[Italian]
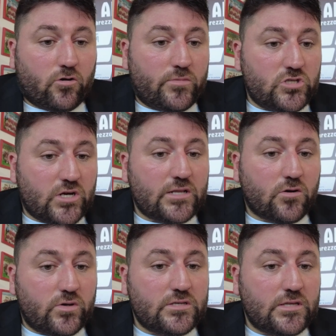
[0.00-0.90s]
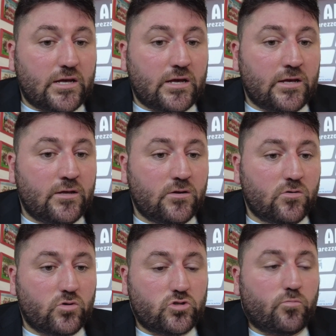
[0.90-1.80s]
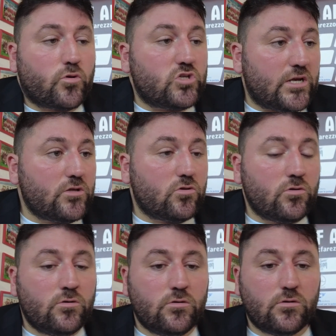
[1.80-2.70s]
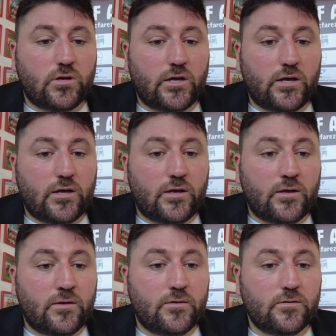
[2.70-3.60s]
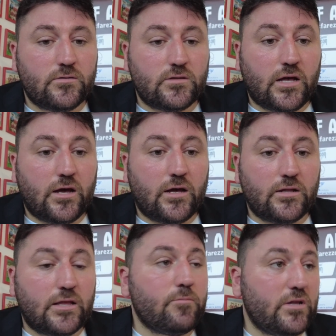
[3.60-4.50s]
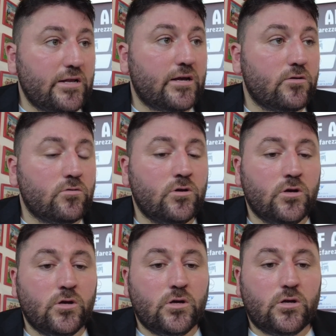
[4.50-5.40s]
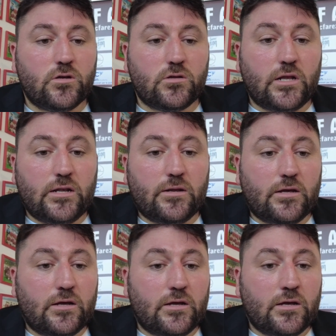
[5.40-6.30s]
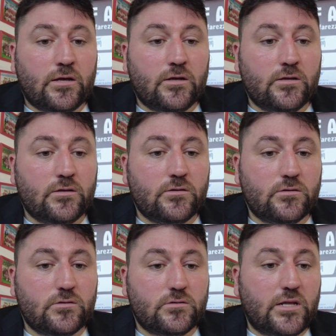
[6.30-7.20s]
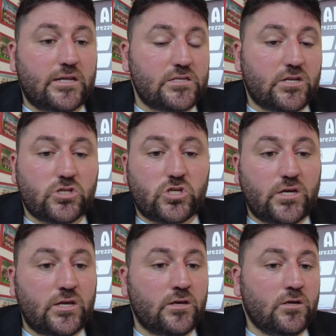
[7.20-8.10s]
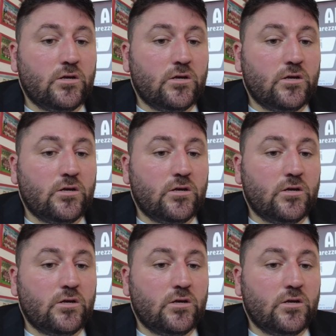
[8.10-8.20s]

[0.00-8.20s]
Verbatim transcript: è cominciata questa, questo progetto da, da Emiliano, dal, dalla Serie C